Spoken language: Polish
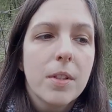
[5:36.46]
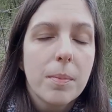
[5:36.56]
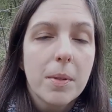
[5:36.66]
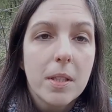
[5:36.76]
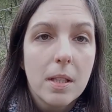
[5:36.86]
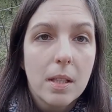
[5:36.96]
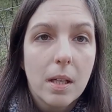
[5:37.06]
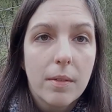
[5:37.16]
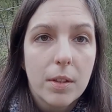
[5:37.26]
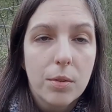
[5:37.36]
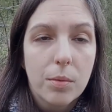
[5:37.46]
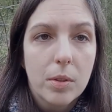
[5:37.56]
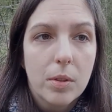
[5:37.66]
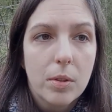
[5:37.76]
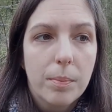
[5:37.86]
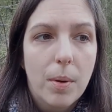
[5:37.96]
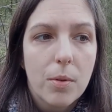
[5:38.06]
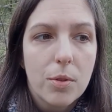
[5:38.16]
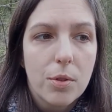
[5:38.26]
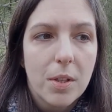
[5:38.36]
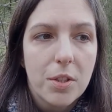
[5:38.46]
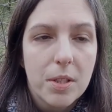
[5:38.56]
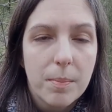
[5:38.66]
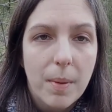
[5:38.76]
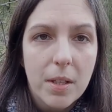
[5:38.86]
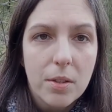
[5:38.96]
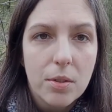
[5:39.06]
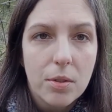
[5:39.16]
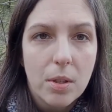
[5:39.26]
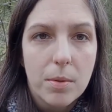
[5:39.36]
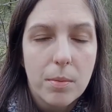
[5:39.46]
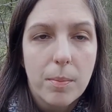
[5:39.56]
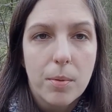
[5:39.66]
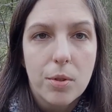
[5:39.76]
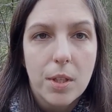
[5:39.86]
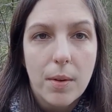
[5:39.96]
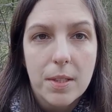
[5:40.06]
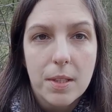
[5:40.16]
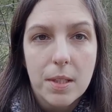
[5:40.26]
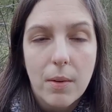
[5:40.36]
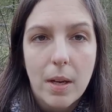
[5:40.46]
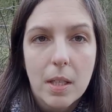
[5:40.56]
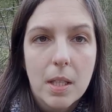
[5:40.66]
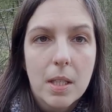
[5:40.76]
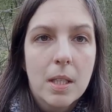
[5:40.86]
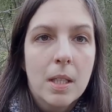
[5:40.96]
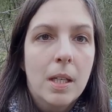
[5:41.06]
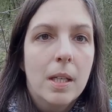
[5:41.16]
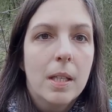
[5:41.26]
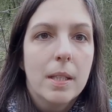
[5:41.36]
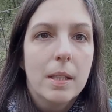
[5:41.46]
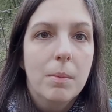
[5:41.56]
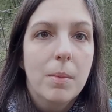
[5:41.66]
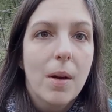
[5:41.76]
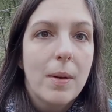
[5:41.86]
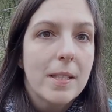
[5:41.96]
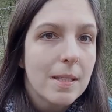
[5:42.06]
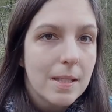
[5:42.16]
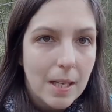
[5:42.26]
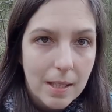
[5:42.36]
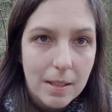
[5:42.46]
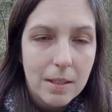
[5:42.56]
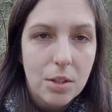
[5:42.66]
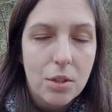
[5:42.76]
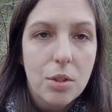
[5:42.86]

Więc po jednej z takich awantur y, położyła się spać, coś tam sobie poczytała, zasnęła e, i miała sen.